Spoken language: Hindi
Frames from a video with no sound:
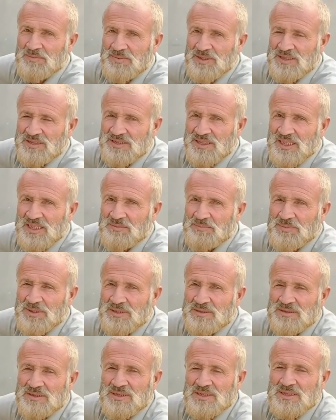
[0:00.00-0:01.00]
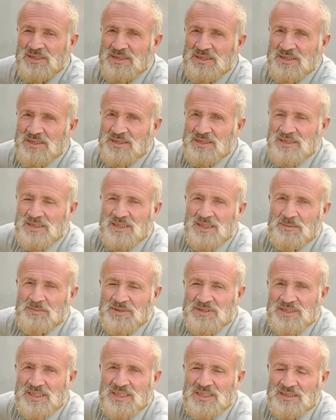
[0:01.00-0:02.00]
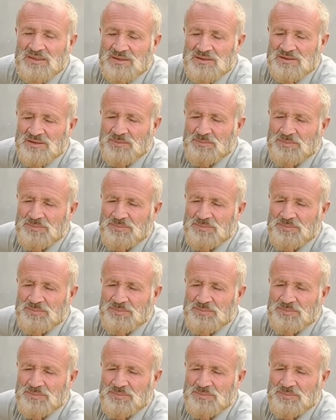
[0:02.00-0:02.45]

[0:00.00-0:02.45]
हमारे चैनल पर हमारे चैनल को